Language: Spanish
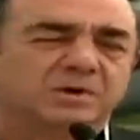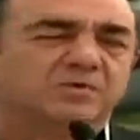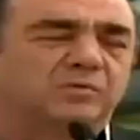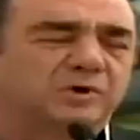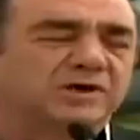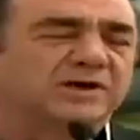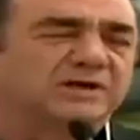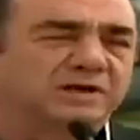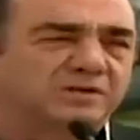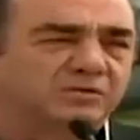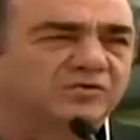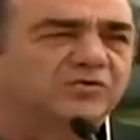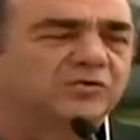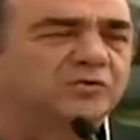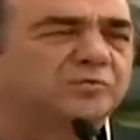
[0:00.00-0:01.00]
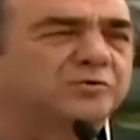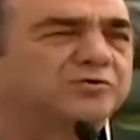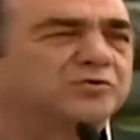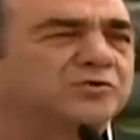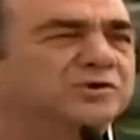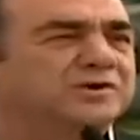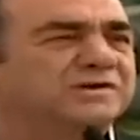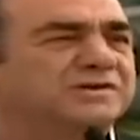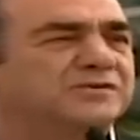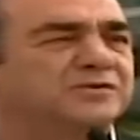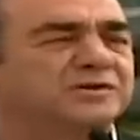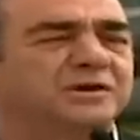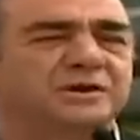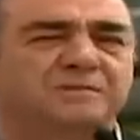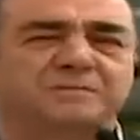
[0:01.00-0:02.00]
ubicadas no solo por túneles
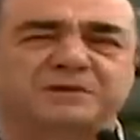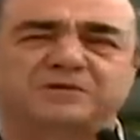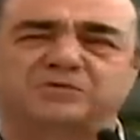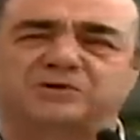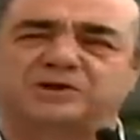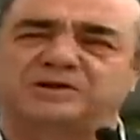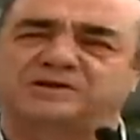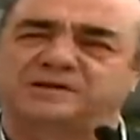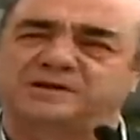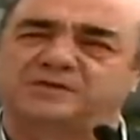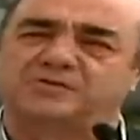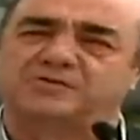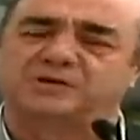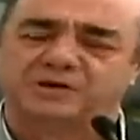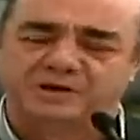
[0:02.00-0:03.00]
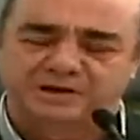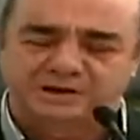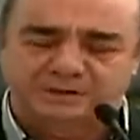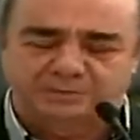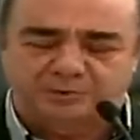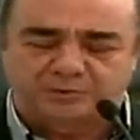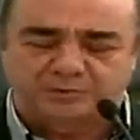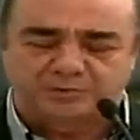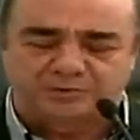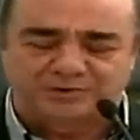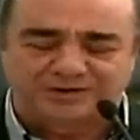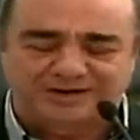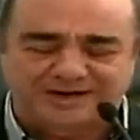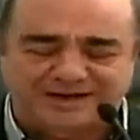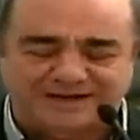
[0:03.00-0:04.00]
sino también utilizando el propio
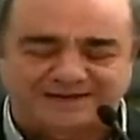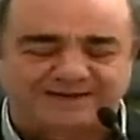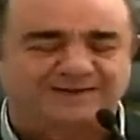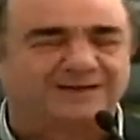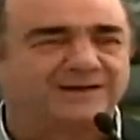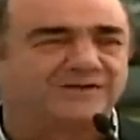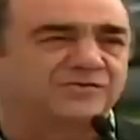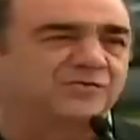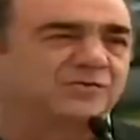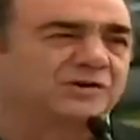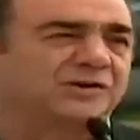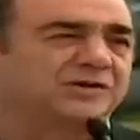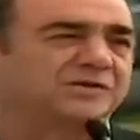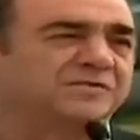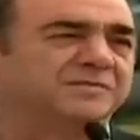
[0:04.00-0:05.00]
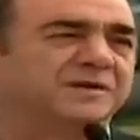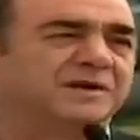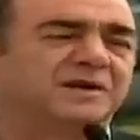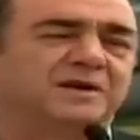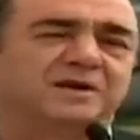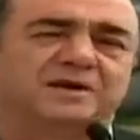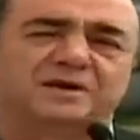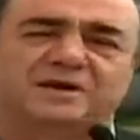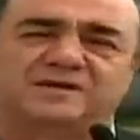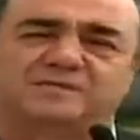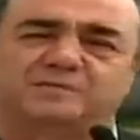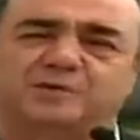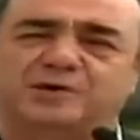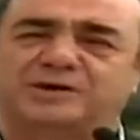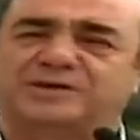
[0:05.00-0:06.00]
drenaje de la ciudad las
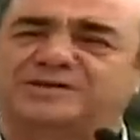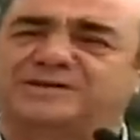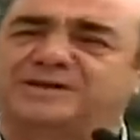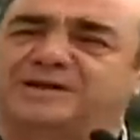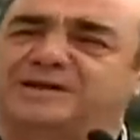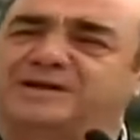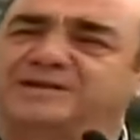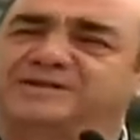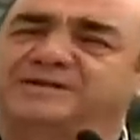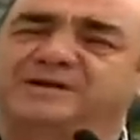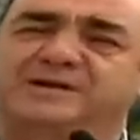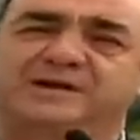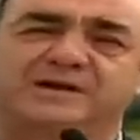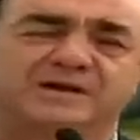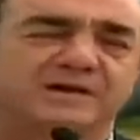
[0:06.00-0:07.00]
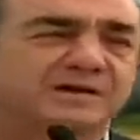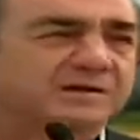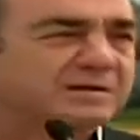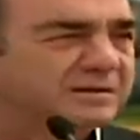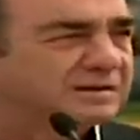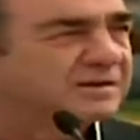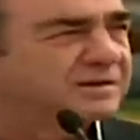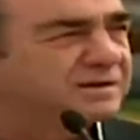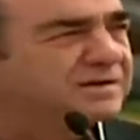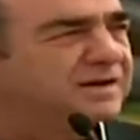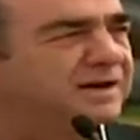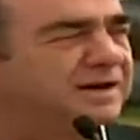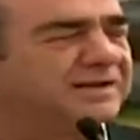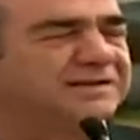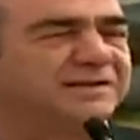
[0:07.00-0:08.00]
puertas de la casa que,
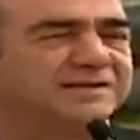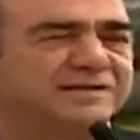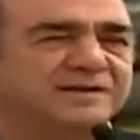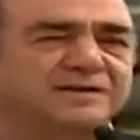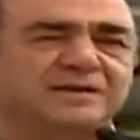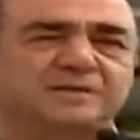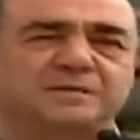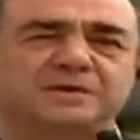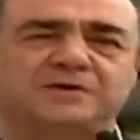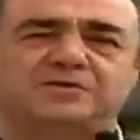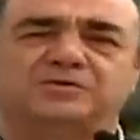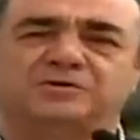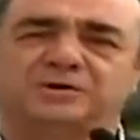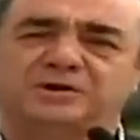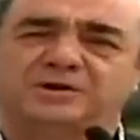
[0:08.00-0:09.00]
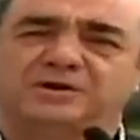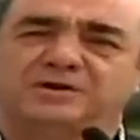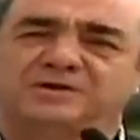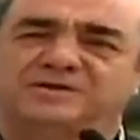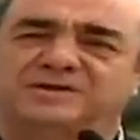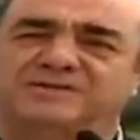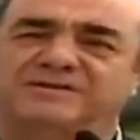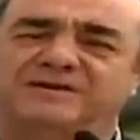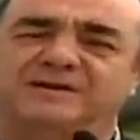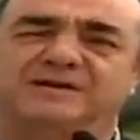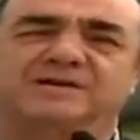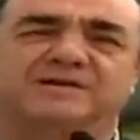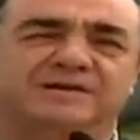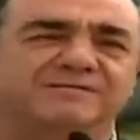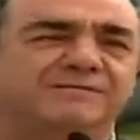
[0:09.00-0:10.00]
en las que se intervino estaban
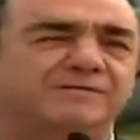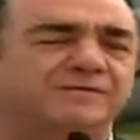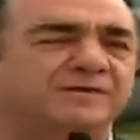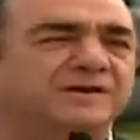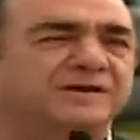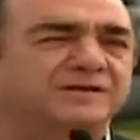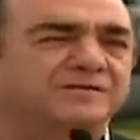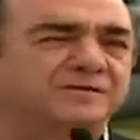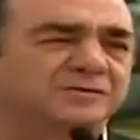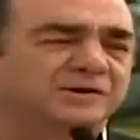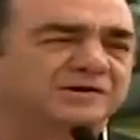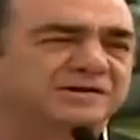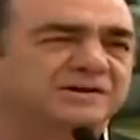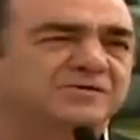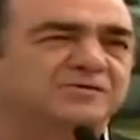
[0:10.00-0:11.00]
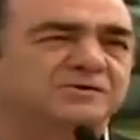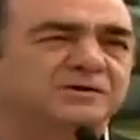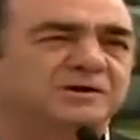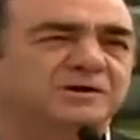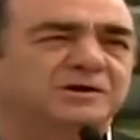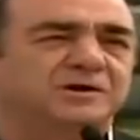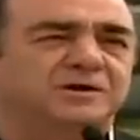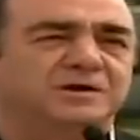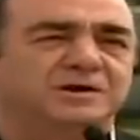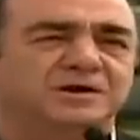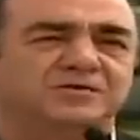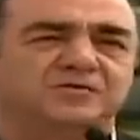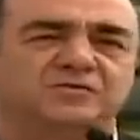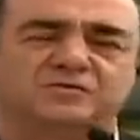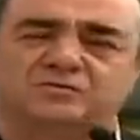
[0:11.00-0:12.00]
reforzadas con acero y
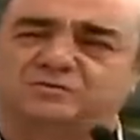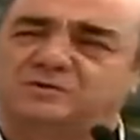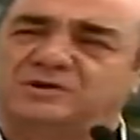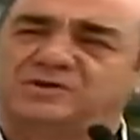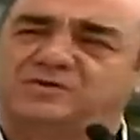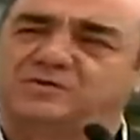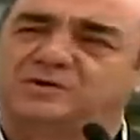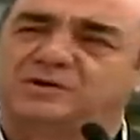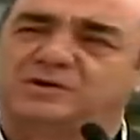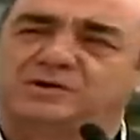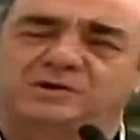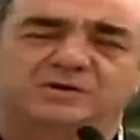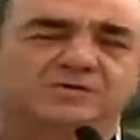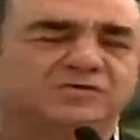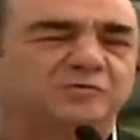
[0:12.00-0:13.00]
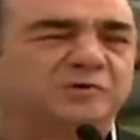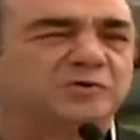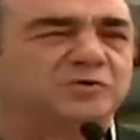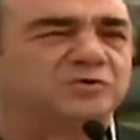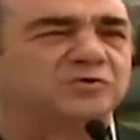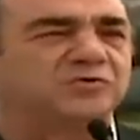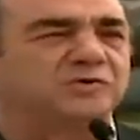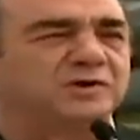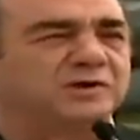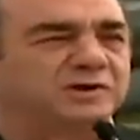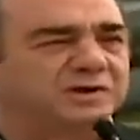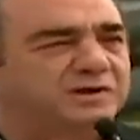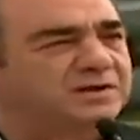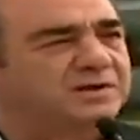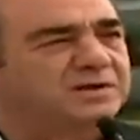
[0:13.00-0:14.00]
eso hizo que los minutos que